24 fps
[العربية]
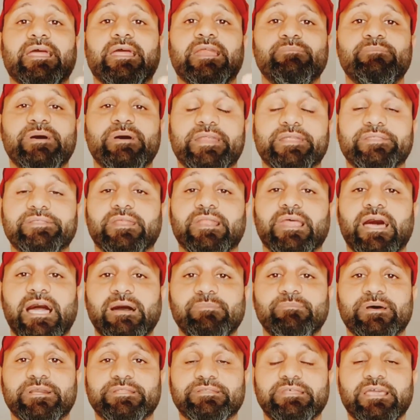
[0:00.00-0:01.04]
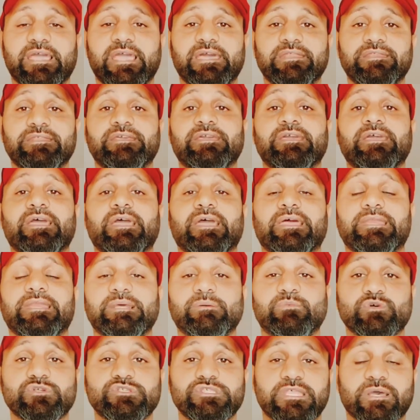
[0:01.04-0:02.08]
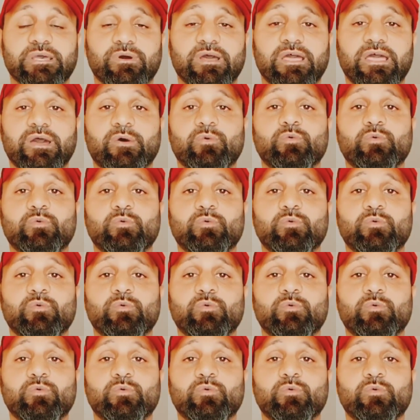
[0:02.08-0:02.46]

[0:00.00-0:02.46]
المارد الاحمر تاني لمستواه